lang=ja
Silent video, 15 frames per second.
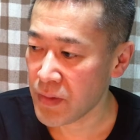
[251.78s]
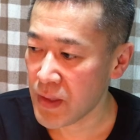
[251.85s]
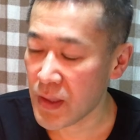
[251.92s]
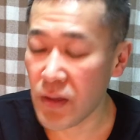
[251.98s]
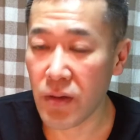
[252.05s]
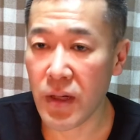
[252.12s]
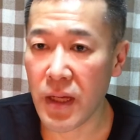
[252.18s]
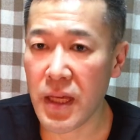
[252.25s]

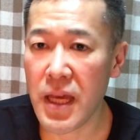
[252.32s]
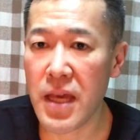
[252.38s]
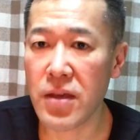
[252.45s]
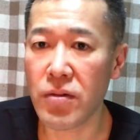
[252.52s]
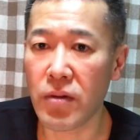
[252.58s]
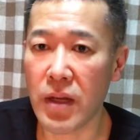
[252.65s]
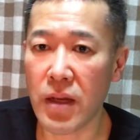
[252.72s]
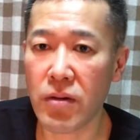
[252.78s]
いろんな経
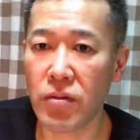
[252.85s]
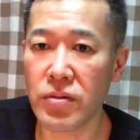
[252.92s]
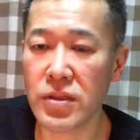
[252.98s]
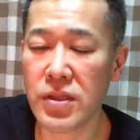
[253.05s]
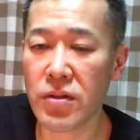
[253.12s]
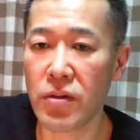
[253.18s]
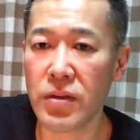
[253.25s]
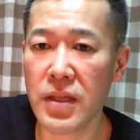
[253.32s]
費をねこう打
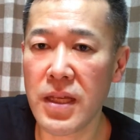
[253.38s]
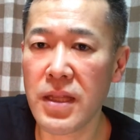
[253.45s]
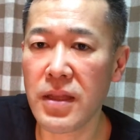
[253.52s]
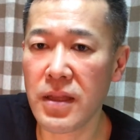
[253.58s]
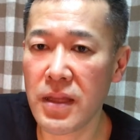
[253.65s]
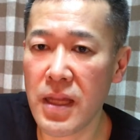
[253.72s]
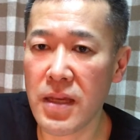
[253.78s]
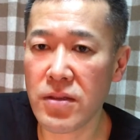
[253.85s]
ち込んでいっ
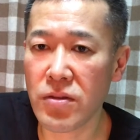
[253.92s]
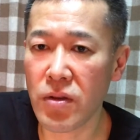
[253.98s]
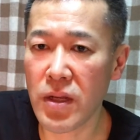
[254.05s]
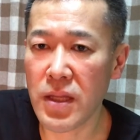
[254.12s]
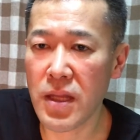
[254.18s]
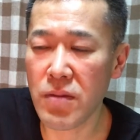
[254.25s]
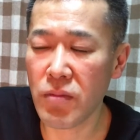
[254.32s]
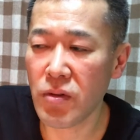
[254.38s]
てそ
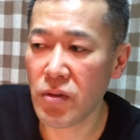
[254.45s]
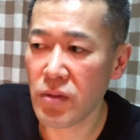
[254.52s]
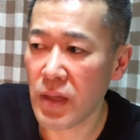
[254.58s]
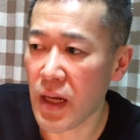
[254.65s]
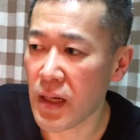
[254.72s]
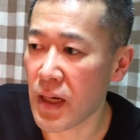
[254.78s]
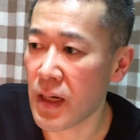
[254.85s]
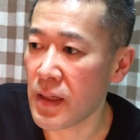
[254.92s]
れでも
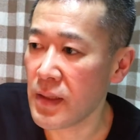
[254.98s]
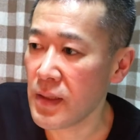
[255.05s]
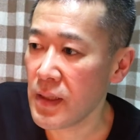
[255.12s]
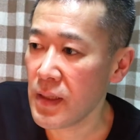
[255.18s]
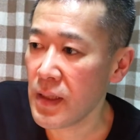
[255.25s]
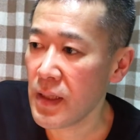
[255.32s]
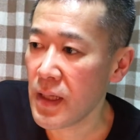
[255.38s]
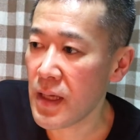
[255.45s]
なんか
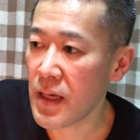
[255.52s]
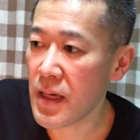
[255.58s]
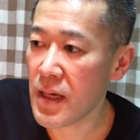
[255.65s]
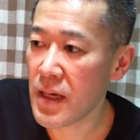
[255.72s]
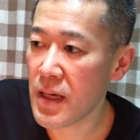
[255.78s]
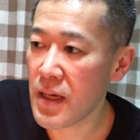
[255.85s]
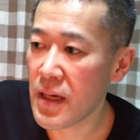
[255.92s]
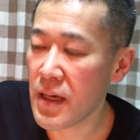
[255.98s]

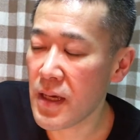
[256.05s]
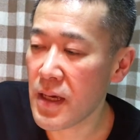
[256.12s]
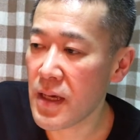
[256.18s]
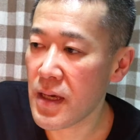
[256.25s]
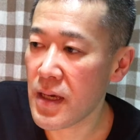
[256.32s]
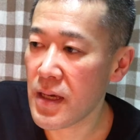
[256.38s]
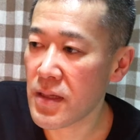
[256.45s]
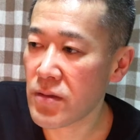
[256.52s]

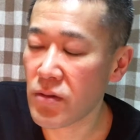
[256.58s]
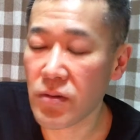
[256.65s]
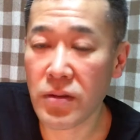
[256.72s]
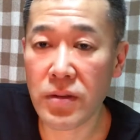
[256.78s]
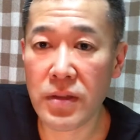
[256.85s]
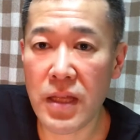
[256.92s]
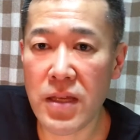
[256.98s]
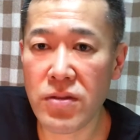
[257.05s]
えー、その
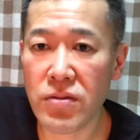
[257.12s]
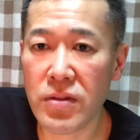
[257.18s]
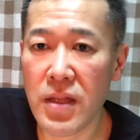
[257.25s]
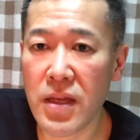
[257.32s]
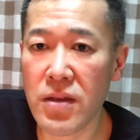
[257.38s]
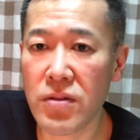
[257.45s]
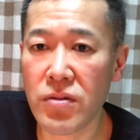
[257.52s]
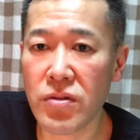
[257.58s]
提出
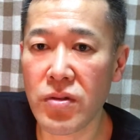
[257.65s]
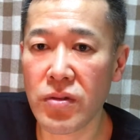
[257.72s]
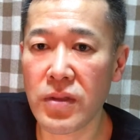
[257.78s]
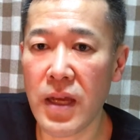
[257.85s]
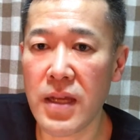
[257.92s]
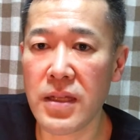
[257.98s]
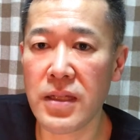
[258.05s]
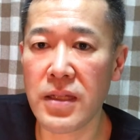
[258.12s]
できる状
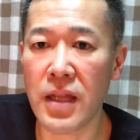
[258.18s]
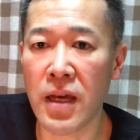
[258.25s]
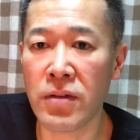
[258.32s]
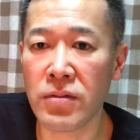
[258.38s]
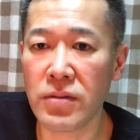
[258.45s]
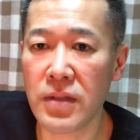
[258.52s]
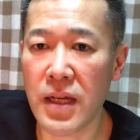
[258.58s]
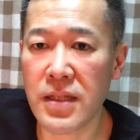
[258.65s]
態にな
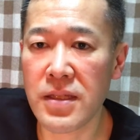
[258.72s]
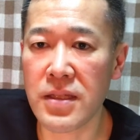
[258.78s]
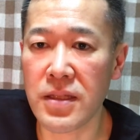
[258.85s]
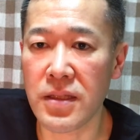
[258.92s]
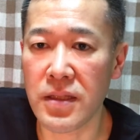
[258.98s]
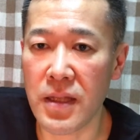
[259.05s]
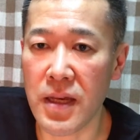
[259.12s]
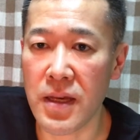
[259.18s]
るらしい
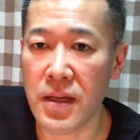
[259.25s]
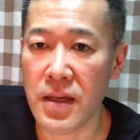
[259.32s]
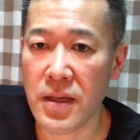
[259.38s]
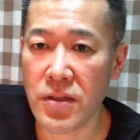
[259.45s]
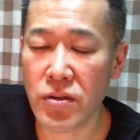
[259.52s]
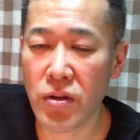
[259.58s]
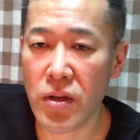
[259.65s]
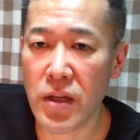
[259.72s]
んで
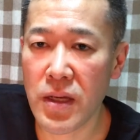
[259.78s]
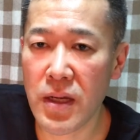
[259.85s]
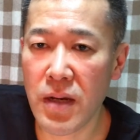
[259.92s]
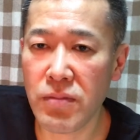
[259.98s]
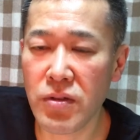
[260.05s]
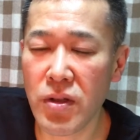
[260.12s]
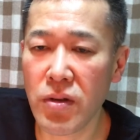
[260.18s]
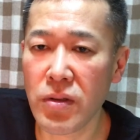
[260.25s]
それが
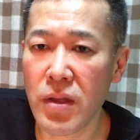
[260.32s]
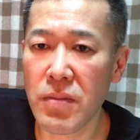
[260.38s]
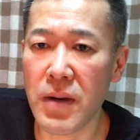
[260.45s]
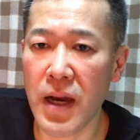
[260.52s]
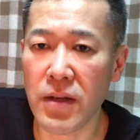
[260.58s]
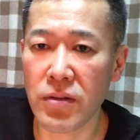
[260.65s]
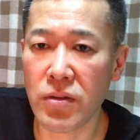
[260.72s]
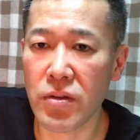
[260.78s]
無料で
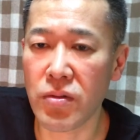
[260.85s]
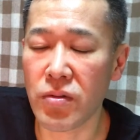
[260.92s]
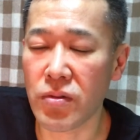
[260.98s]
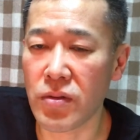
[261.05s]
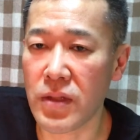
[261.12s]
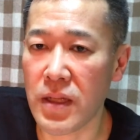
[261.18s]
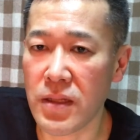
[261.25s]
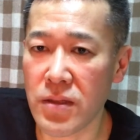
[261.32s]
もあるっていうこ
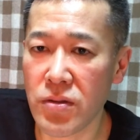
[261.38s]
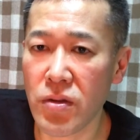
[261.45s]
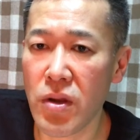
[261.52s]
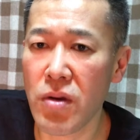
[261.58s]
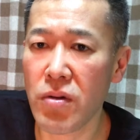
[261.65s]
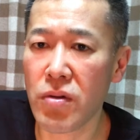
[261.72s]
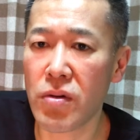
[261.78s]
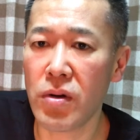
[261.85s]
となんでそ
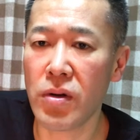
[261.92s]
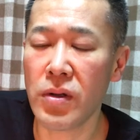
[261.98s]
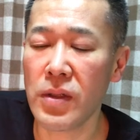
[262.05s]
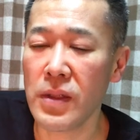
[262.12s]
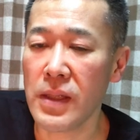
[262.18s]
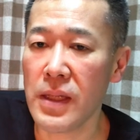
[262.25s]
れをこう、